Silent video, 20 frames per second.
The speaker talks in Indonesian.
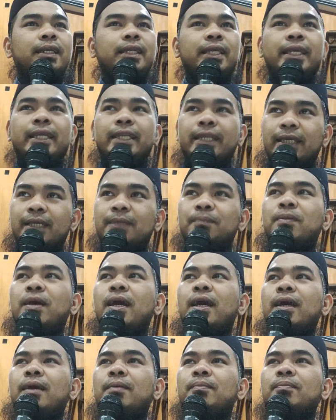dikit-dikit
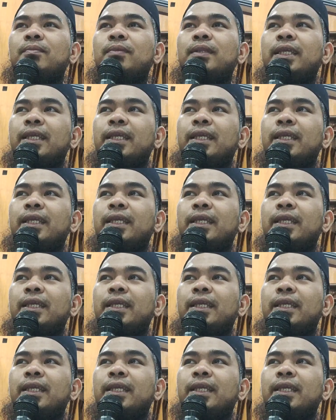paham,